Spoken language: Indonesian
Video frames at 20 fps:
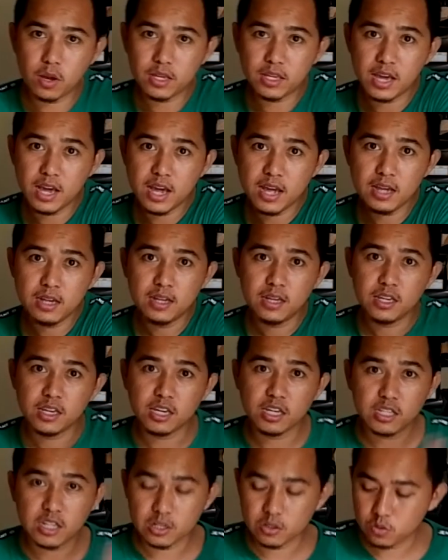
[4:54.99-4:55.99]
keduanya
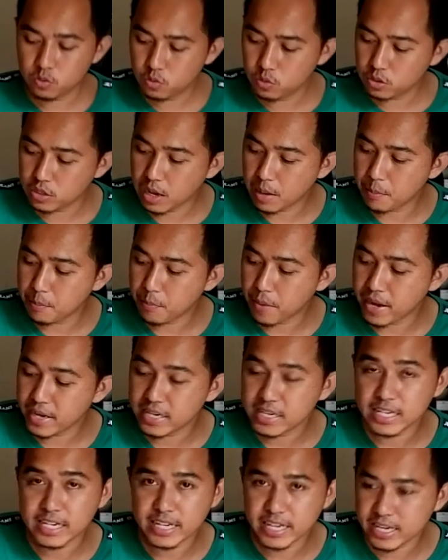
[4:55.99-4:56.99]
kita tunggu
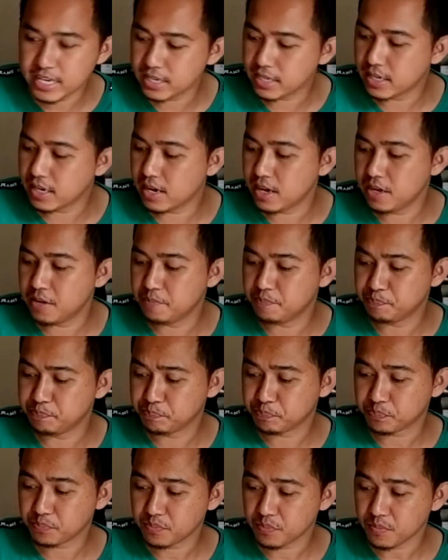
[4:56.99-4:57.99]
sampai kering ya.
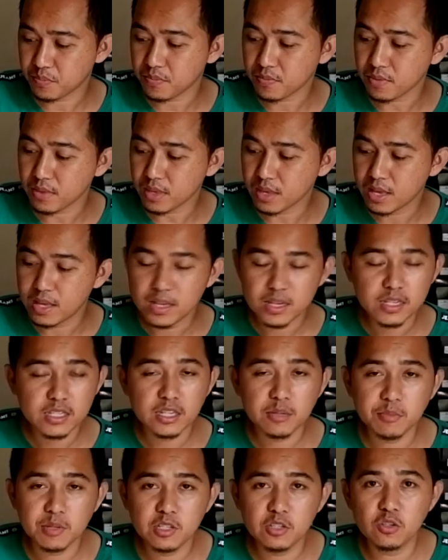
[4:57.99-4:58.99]

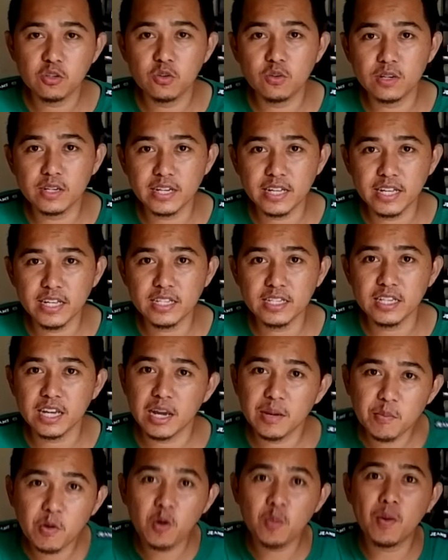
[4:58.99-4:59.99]
Sambil nunggu kering,
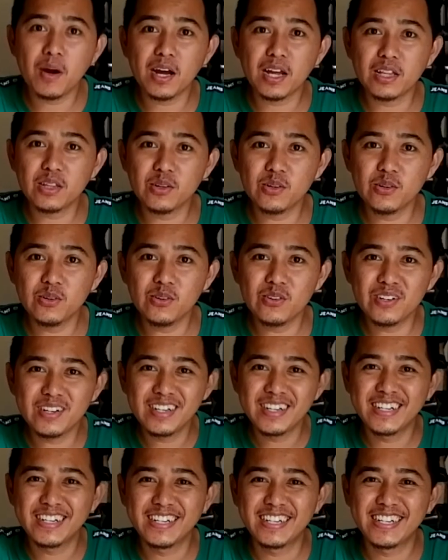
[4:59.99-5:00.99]
saya mau makan dulu.
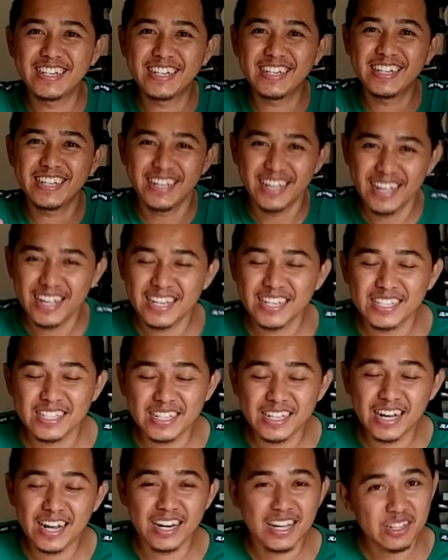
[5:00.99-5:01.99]

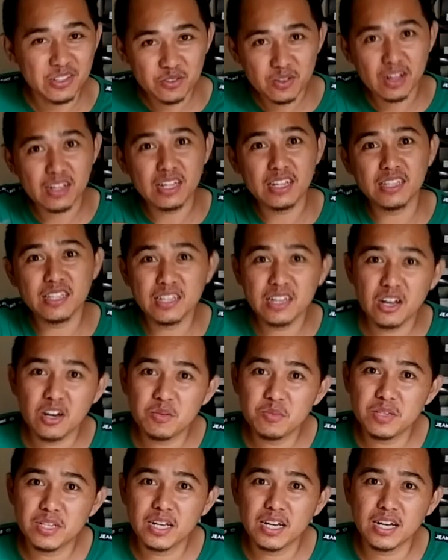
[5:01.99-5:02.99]
Kalian juga nanti
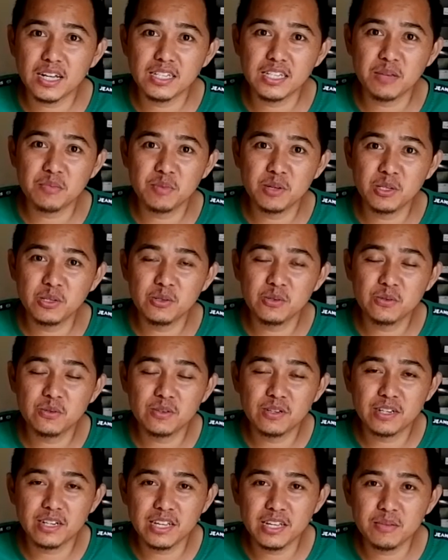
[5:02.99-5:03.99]
kalau misalkan sambil
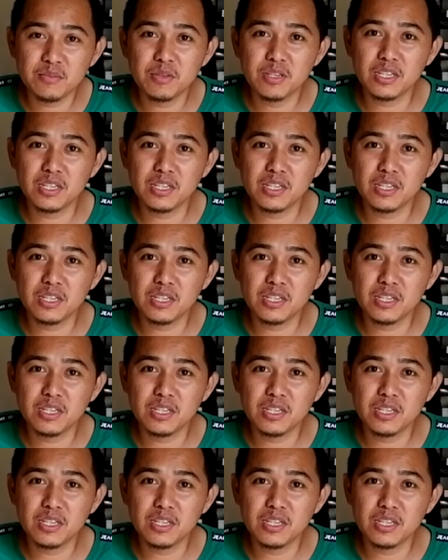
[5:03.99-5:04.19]
nunggu kering